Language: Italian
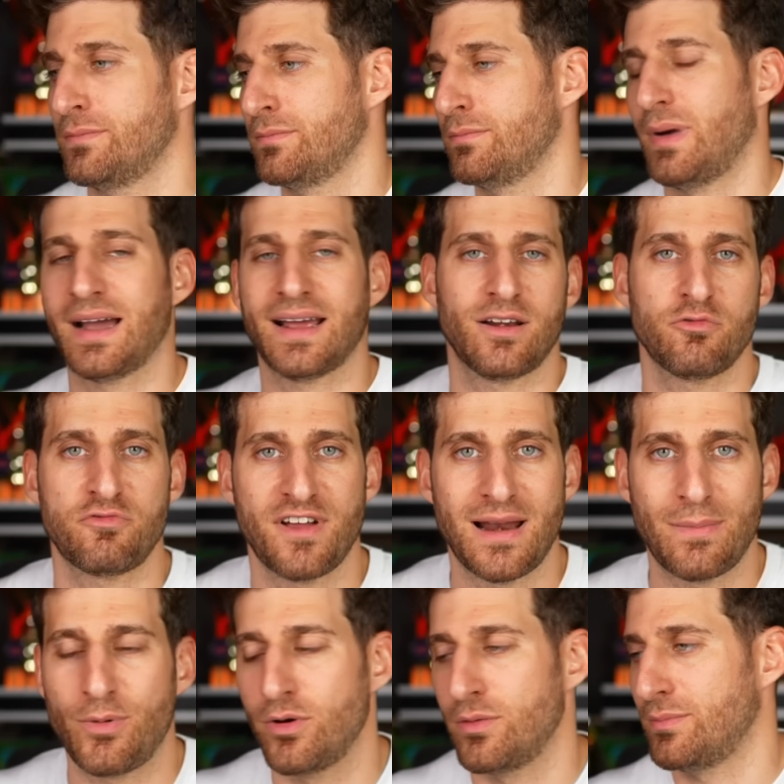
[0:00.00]
Magari non fai la
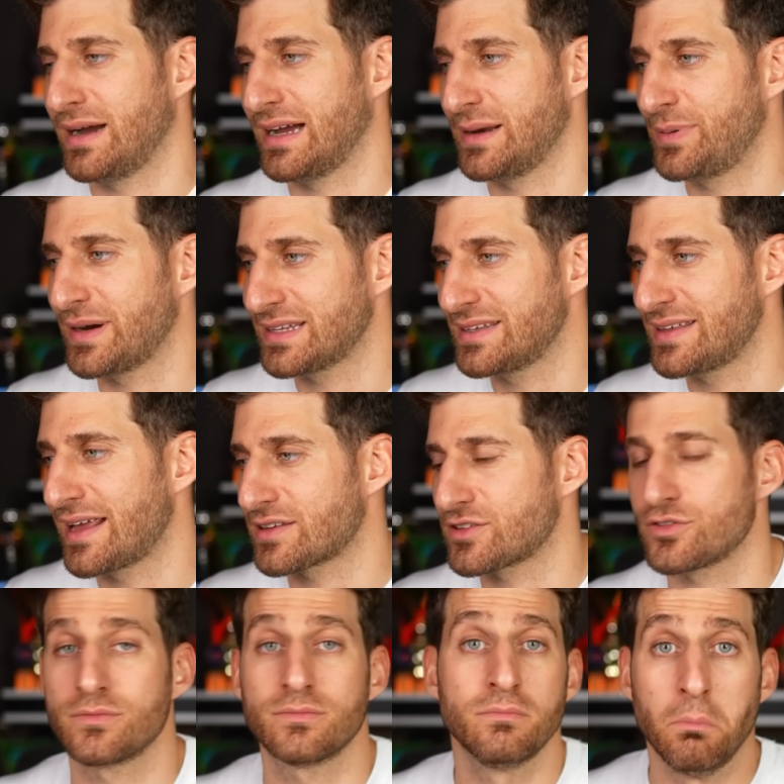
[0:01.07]
pole, magari parti
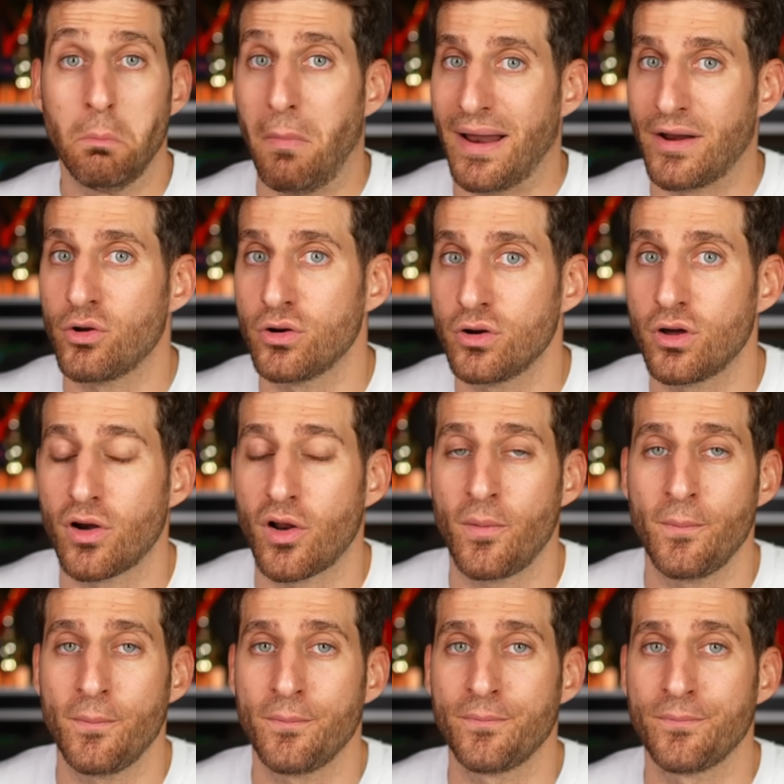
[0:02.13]
terzo. Ma non nono.